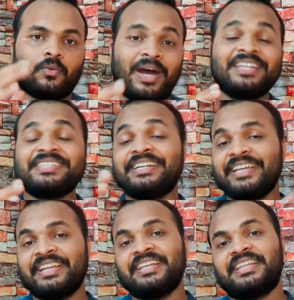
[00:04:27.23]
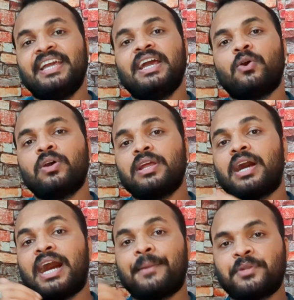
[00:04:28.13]
वन से डे रहता है और
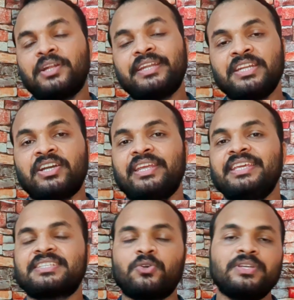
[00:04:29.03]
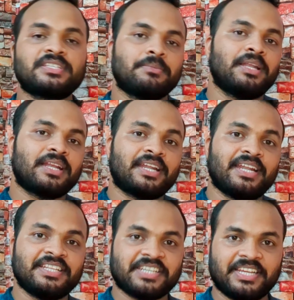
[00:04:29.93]
आफ्टर डिनर ही इसको इस्तेमाल
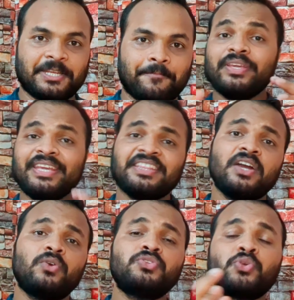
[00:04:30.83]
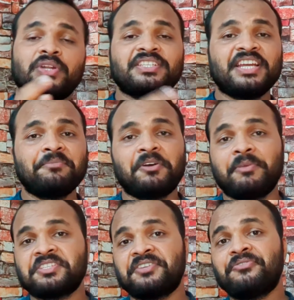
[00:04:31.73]
करना चाहिए ये था कुछ छोटा सा
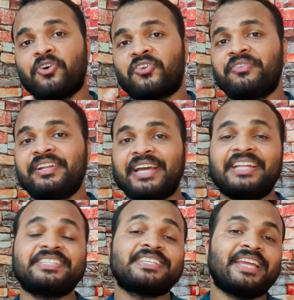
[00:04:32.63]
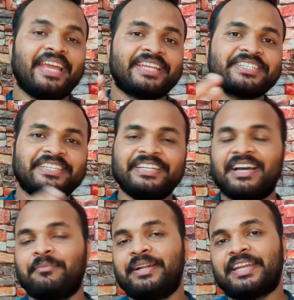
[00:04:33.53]
इन्फॉर्मेशन फॉर्मिटैज एक्सटी
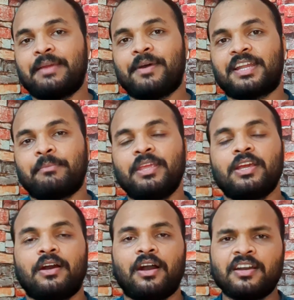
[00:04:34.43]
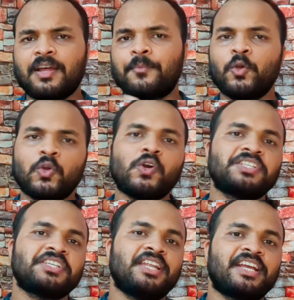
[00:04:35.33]
टैबलेट के बारे में अगर आप लोग को
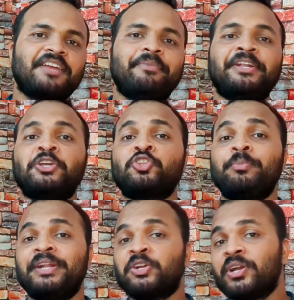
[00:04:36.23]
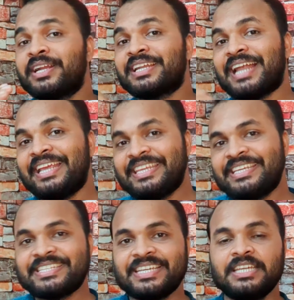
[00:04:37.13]
अच्छा लगे वीडियो तो वीडियो को एक लाइक
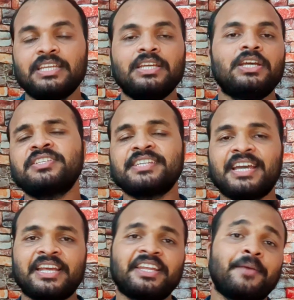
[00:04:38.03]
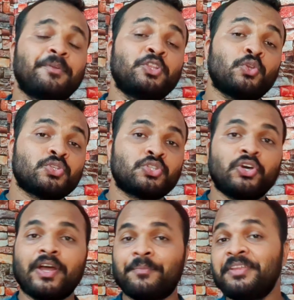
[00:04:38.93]
कीजिए शेयर करें अपने
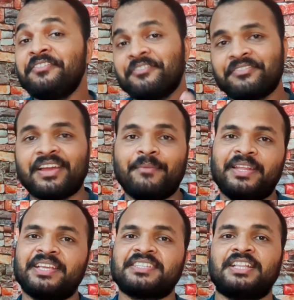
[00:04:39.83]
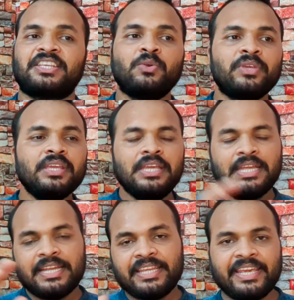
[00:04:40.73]
दोस्तों और अपनी फैमिली के साथ क्योंकि
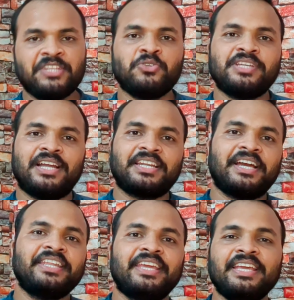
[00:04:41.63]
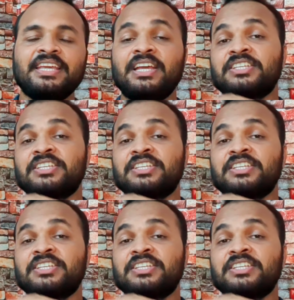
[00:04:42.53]
ये जो जानकारी है